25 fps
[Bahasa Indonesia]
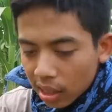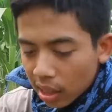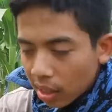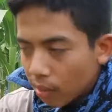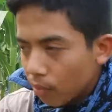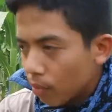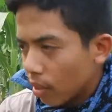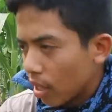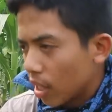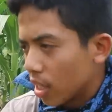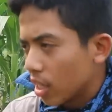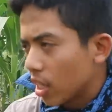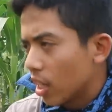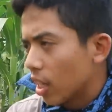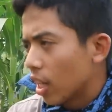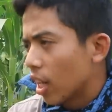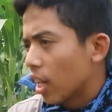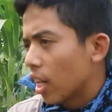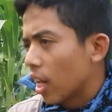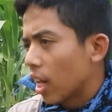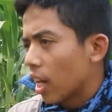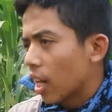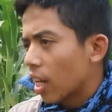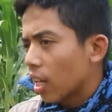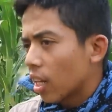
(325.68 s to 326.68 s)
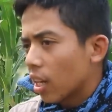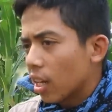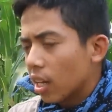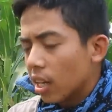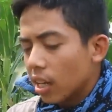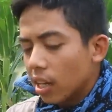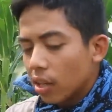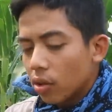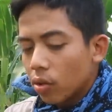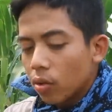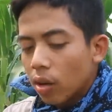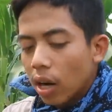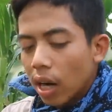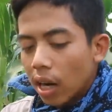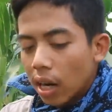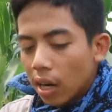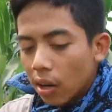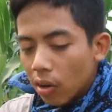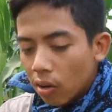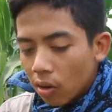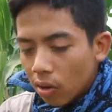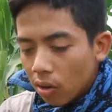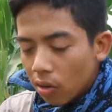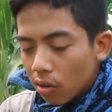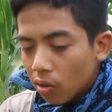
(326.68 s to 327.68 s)
di Presiden RI
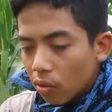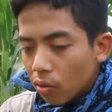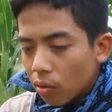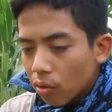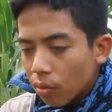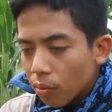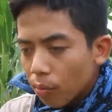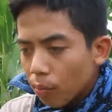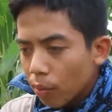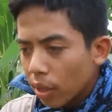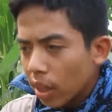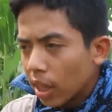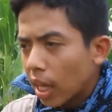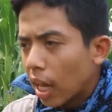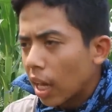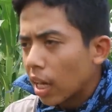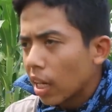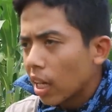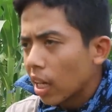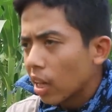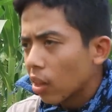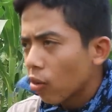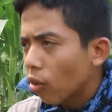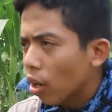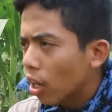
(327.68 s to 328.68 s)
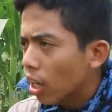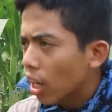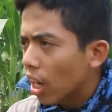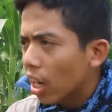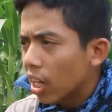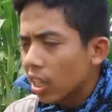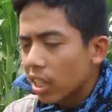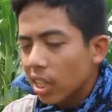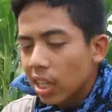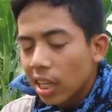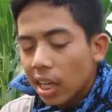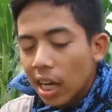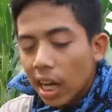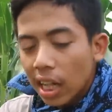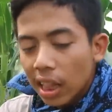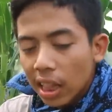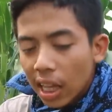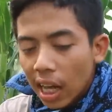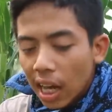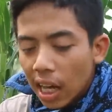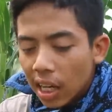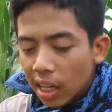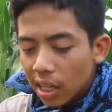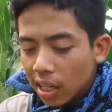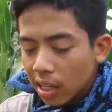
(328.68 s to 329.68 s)
Soekarno petani itu adalah
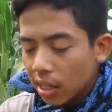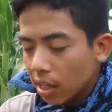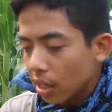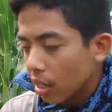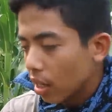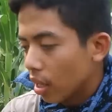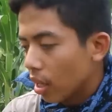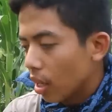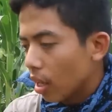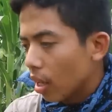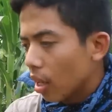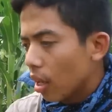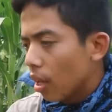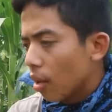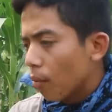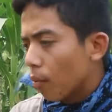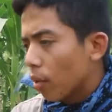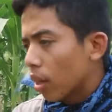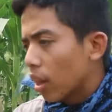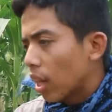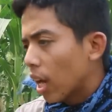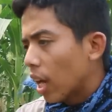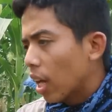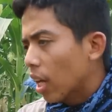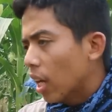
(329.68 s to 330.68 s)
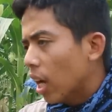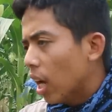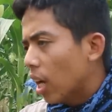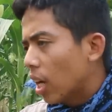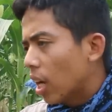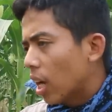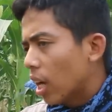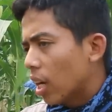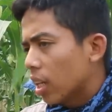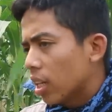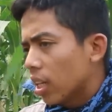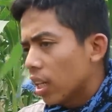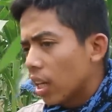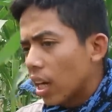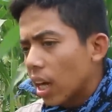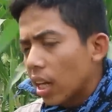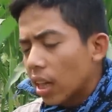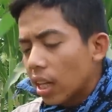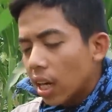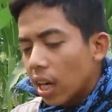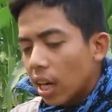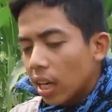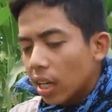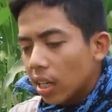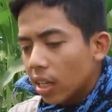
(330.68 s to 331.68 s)
singkatan petani adalah
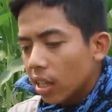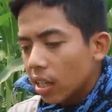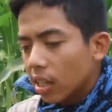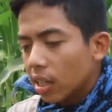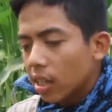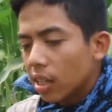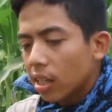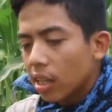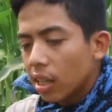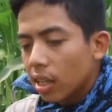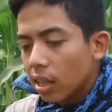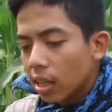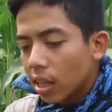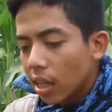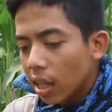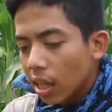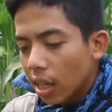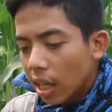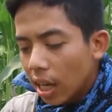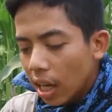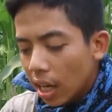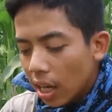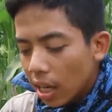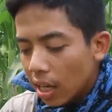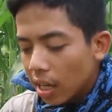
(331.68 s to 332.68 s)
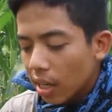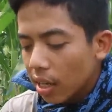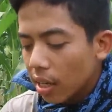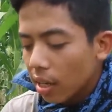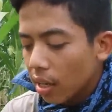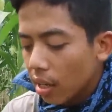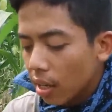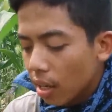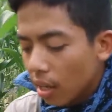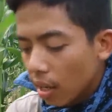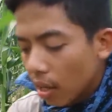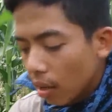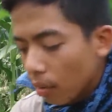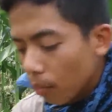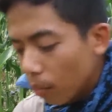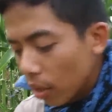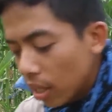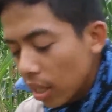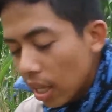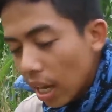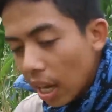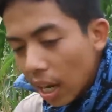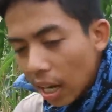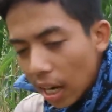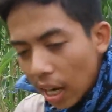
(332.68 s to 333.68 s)
singkatan Tina
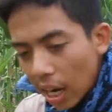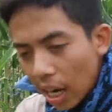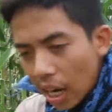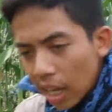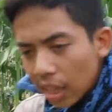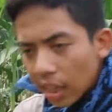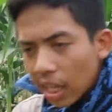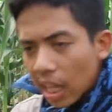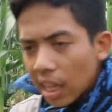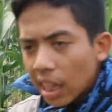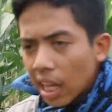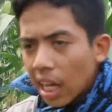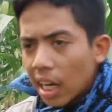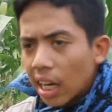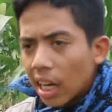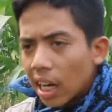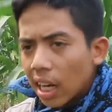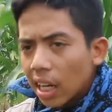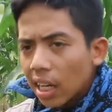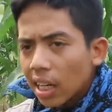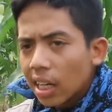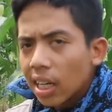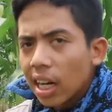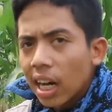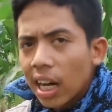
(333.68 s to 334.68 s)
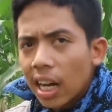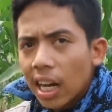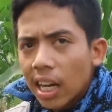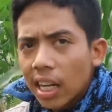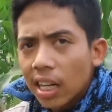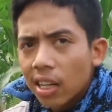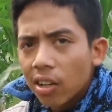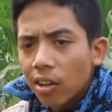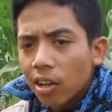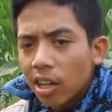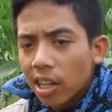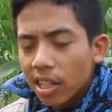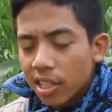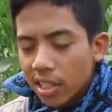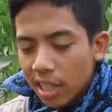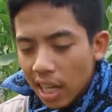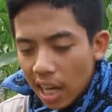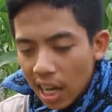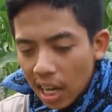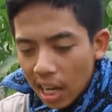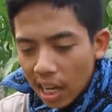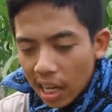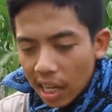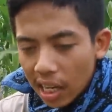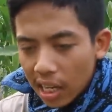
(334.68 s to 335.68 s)
penyangga tatanan negara
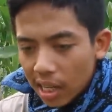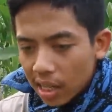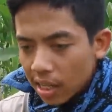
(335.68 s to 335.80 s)
Indonesia